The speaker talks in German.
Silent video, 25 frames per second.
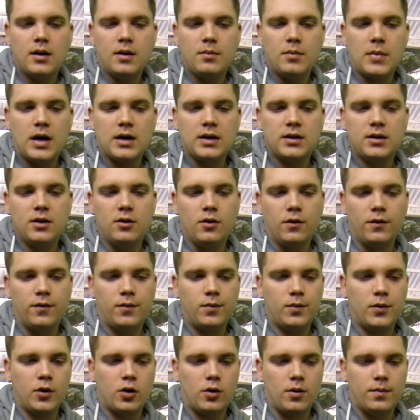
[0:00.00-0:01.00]
macht die
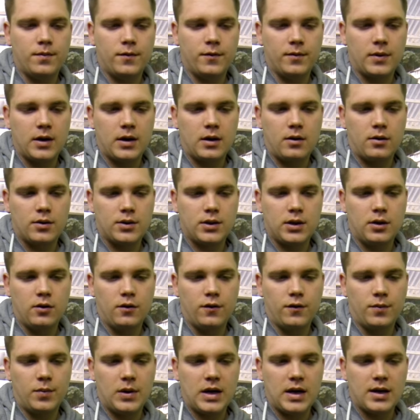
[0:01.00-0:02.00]
Lufttropfen raus, die
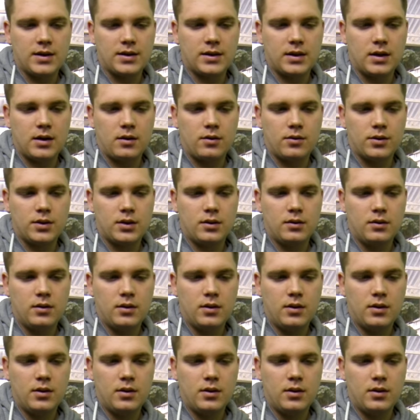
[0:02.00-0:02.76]
Luftblasen raus